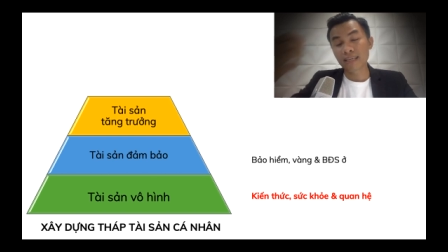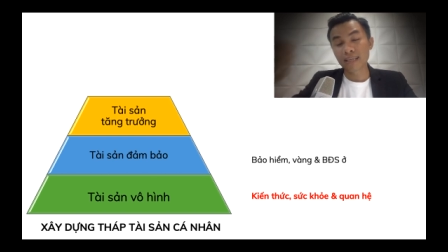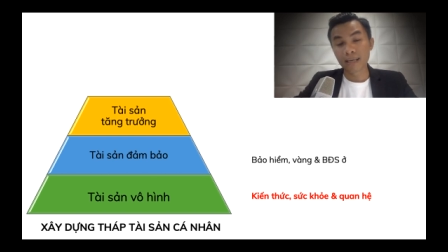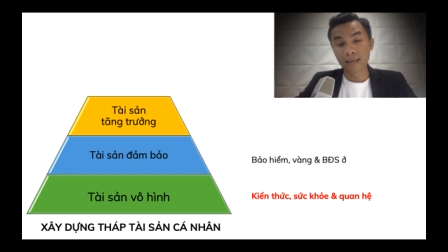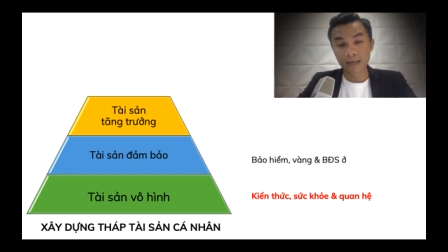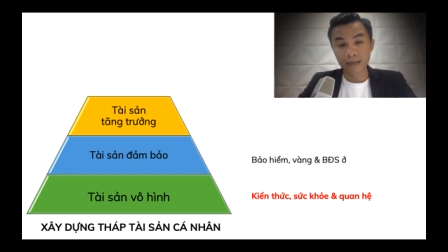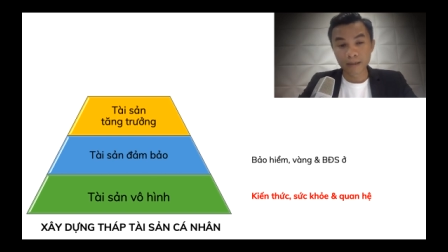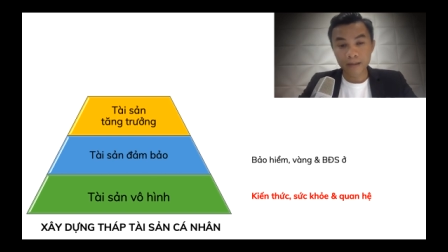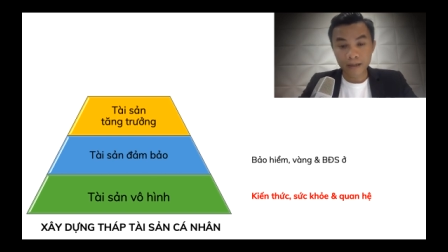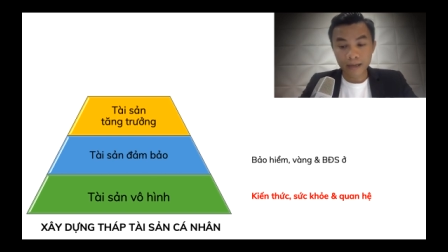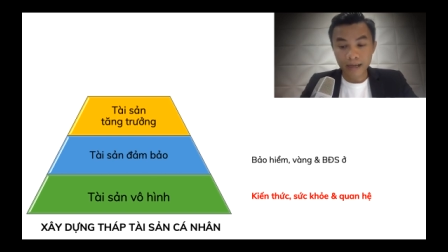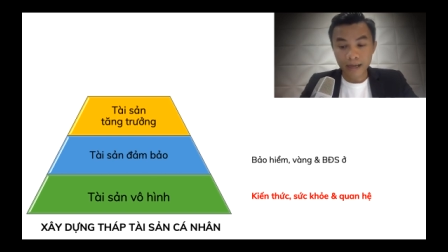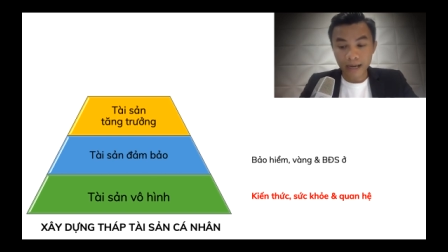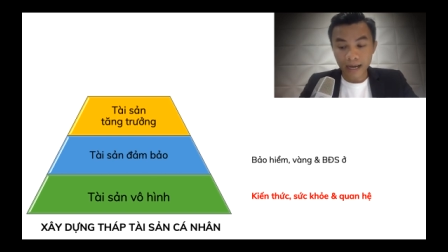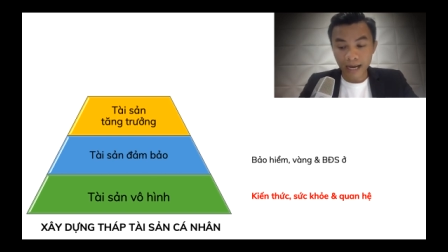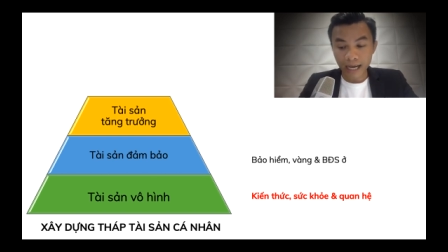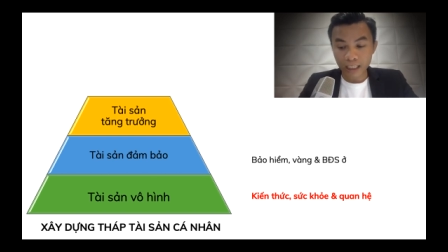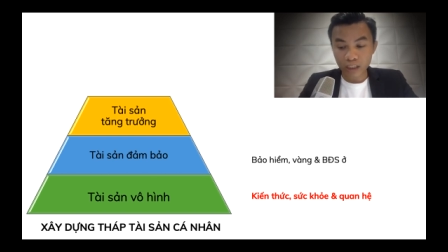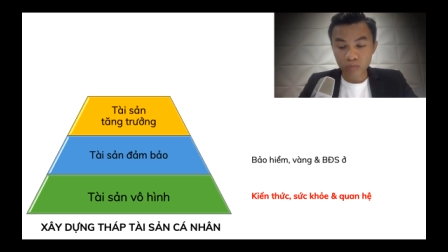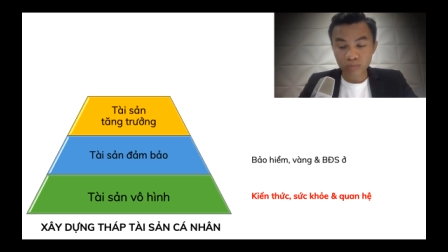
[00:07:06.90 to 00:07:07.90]
giờ
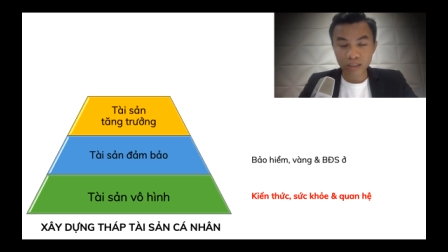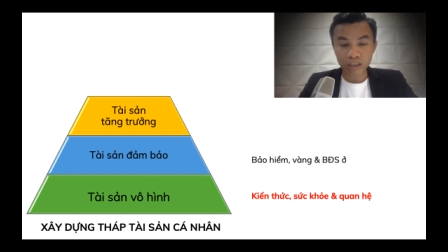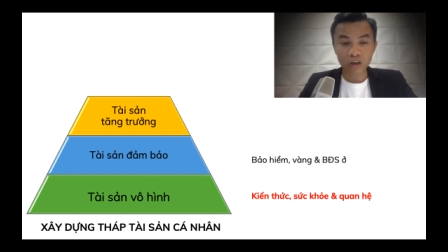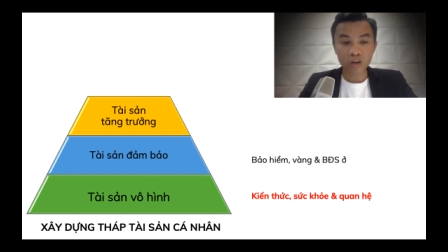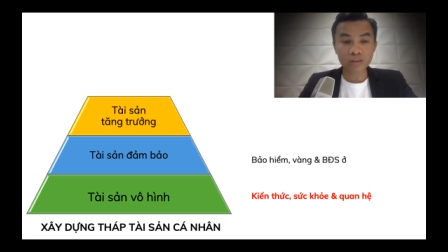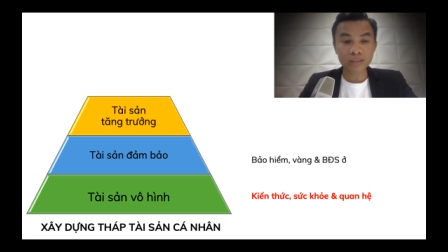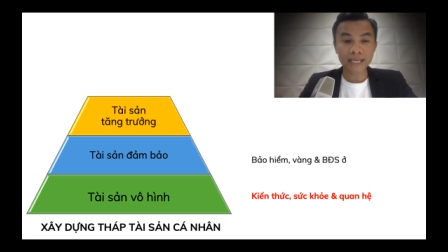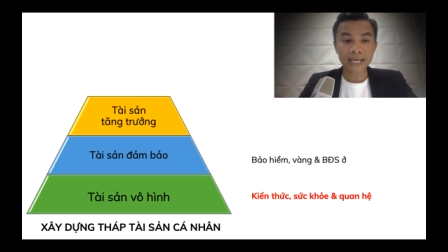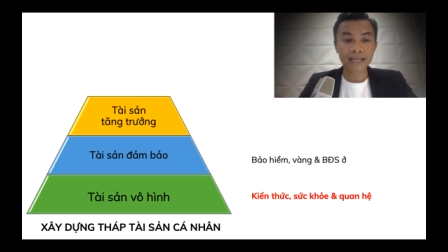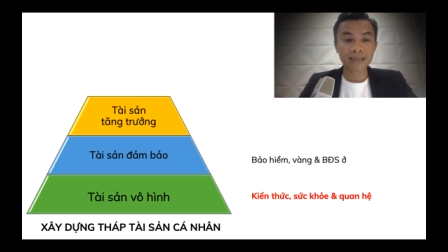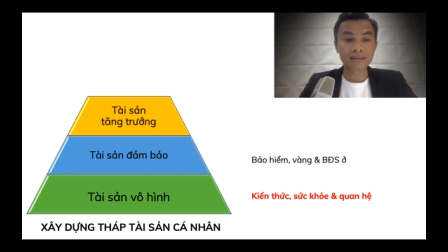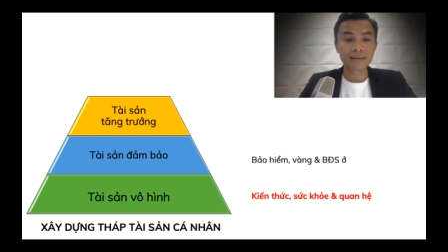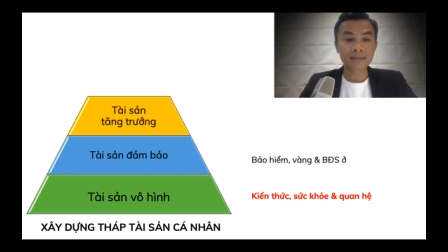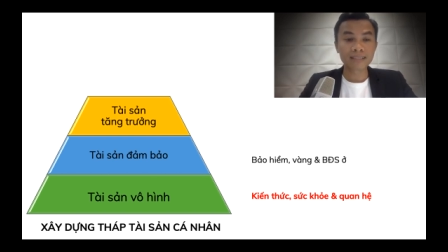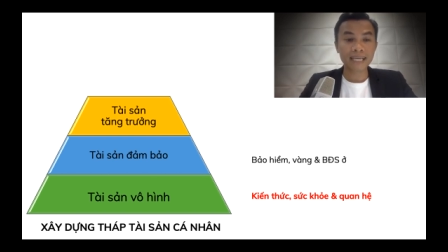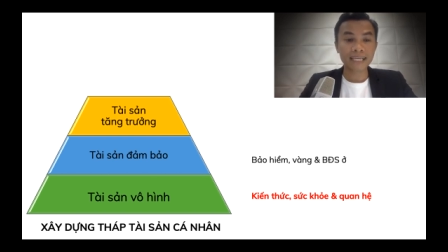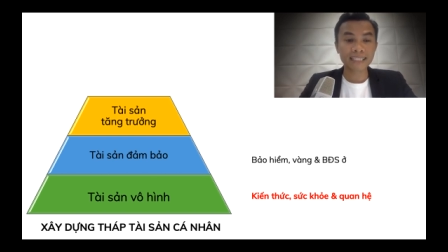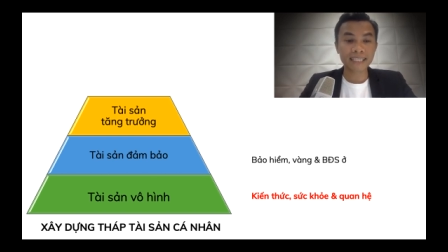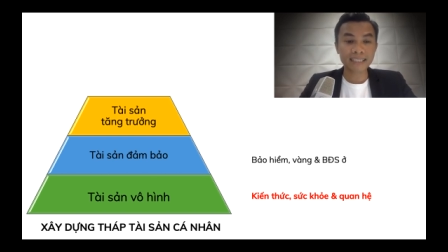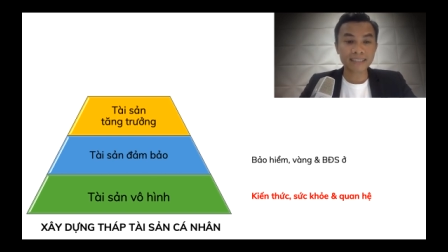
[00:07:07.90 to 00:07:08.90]
à, chúng ta có tiền từ
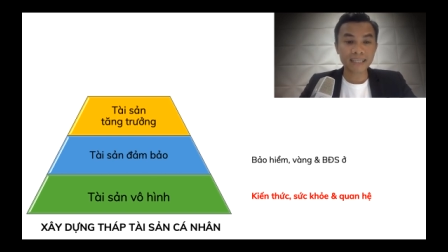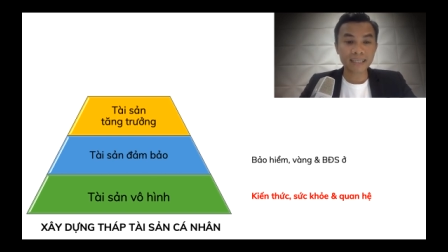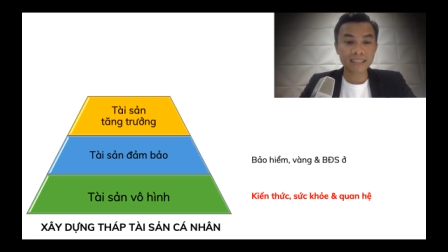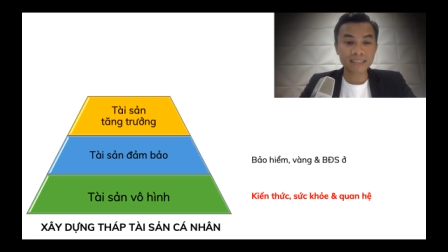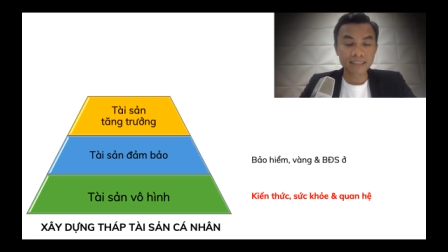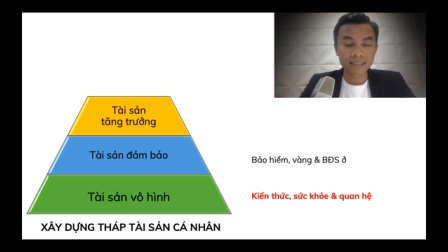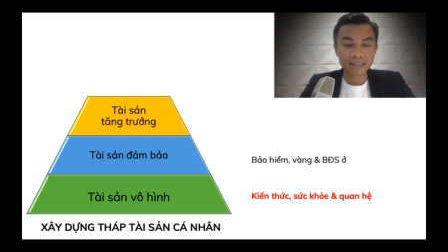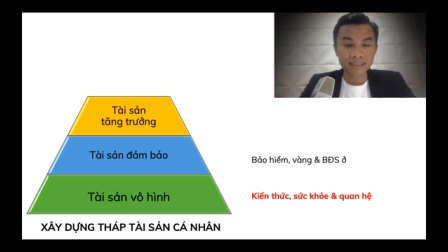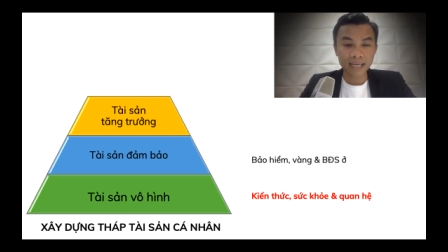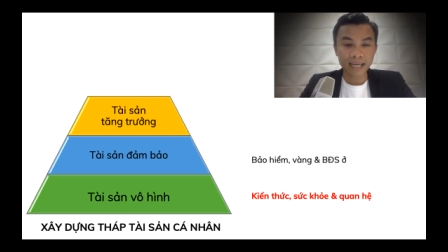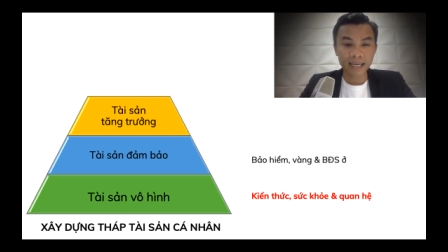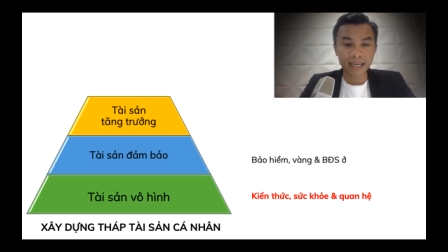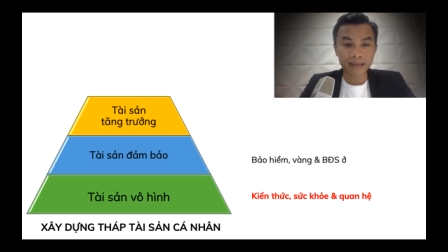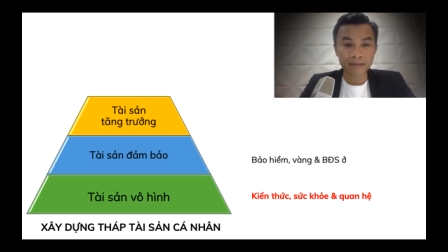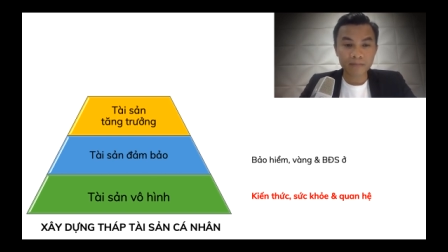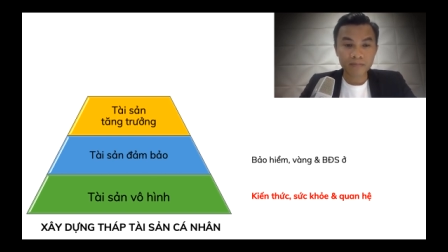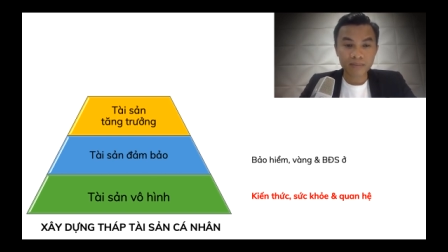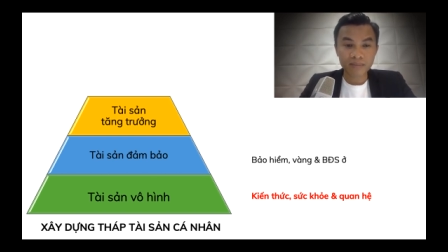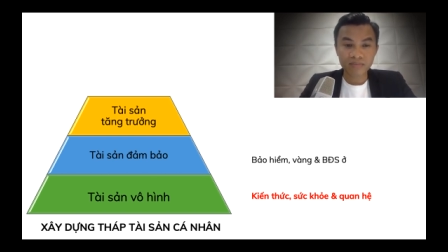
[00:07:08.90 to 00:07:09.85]
cái tài sản tăng trưởng này